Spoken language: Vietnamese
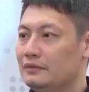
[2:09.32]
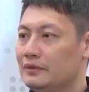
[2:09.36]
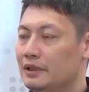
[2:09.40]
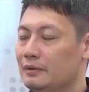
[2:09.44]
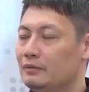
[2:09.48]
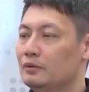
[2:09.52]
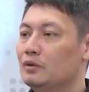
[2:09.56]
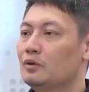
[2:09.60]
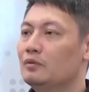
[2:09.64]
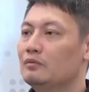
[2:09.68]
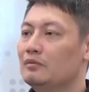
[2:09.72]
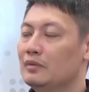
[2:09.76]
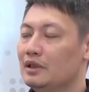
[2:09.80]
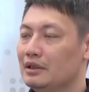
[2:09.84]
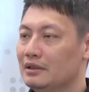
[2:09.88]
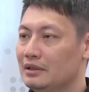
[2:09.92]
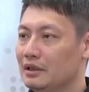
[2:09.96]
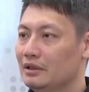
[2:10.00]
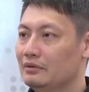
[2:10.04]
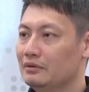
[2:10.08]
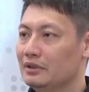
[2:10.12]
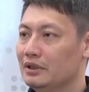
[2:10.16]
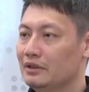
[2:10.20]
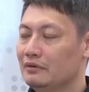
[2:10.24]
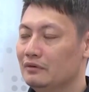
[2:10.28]
tiếp tục mở
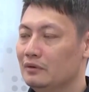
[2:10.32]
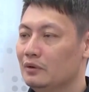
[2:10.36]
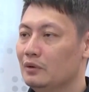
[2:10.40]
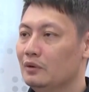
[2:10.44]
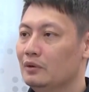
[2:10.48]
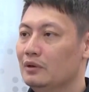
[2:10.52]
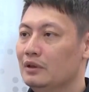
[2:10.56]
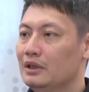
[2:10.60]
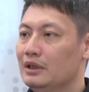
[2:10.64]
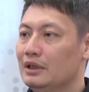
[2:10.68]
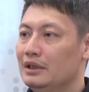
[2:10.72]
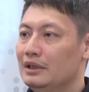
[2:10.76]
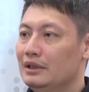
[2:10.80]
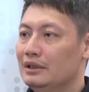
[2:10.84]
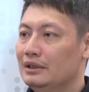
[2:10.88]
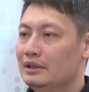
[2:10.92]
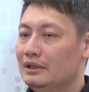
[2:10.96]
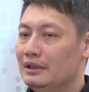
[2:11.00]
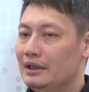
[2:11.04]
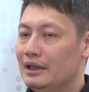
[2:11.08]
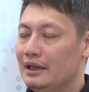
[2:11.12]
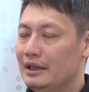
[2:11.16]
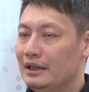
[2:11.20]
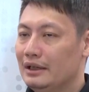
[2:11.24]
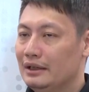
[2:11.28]
rộng dịch vụ
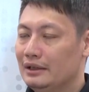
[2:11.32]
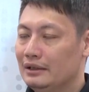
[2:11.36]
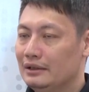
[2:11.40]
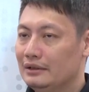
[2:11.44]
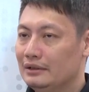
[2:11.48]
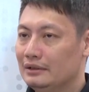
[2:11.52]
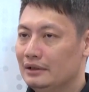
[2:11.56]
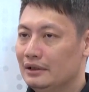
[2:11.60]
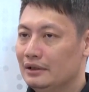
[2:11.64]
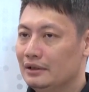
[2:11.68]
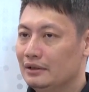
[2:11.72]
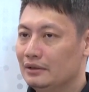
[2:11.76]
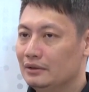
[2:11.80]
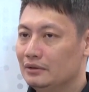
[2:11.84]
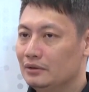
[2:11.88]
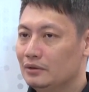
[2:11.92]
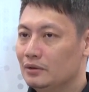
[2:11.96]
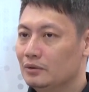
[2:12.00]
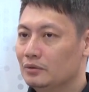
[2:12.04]
để à,